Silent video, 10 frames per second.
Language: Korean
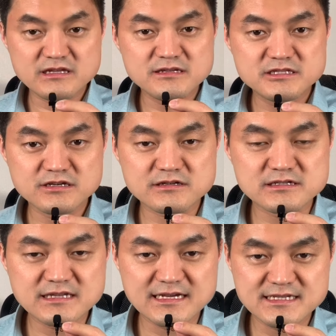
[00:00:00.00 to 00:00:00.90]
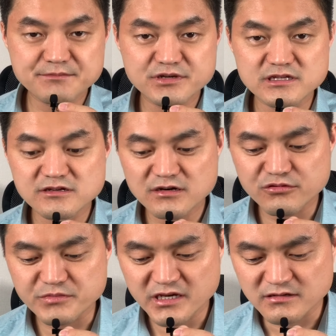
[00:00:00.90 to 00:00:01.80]
1절을 다시 한번
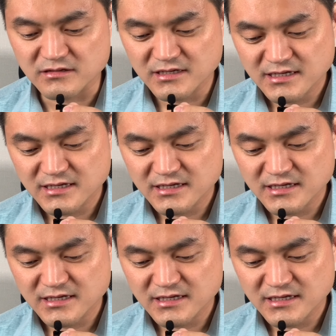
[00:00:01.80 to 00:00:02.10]
읽어보면